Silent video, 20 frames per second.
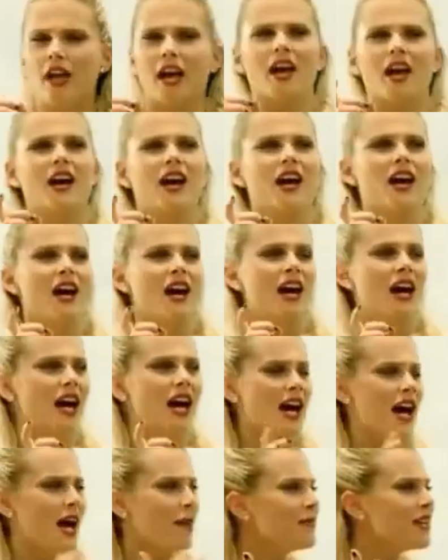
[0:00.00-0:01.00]
Agora,
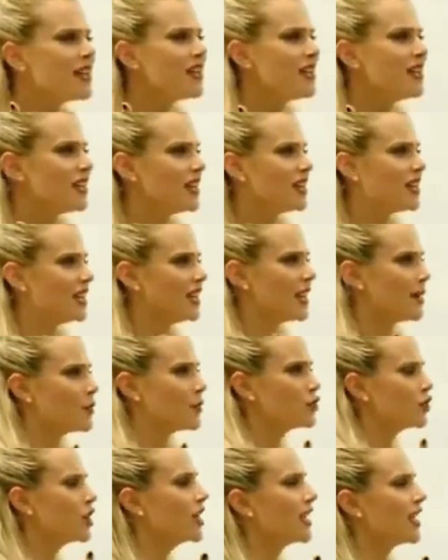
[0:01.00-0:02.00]
para mim,
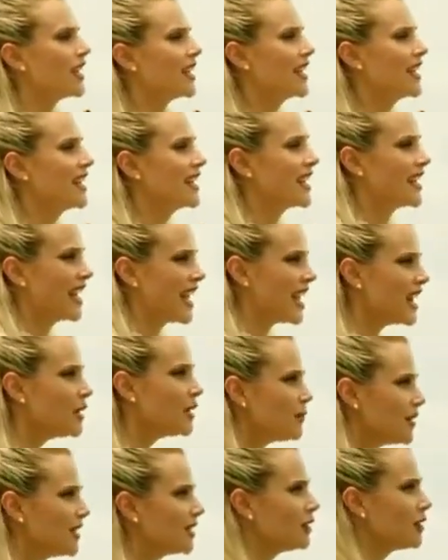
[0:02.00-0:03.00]
a pessoa que
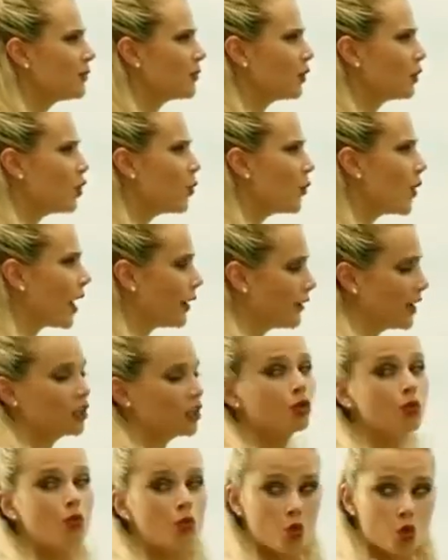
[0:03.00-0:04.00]
realmente me
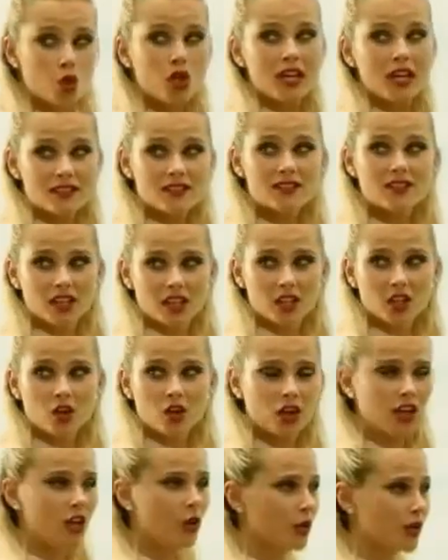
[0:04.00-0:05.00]
preocupa falando muito
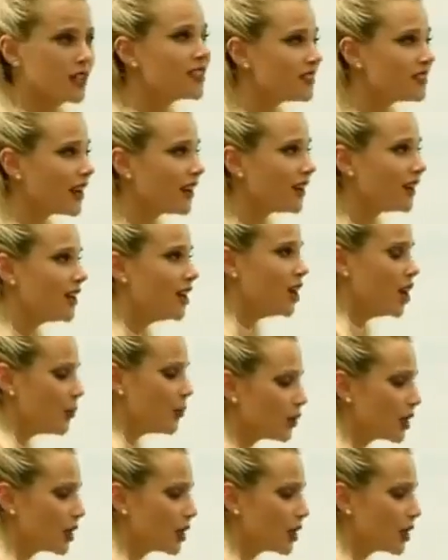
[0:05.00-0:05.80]
sério é a Luninha.